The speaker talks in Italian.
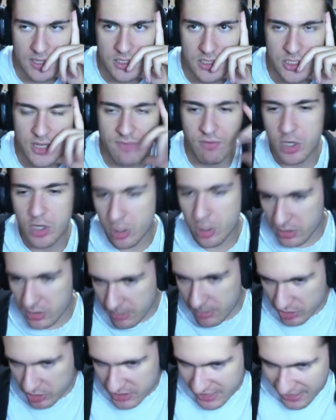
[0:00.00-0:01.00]
Cioè, vogliono
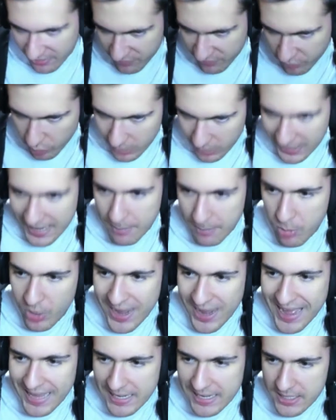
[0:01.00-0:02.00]
tipo tirar fuori la
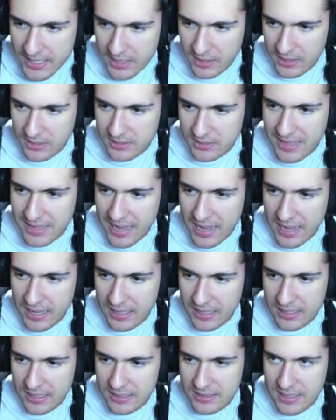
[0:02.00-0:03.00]
morale
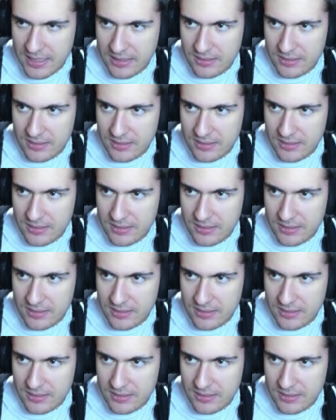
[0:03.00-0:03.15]
da, da,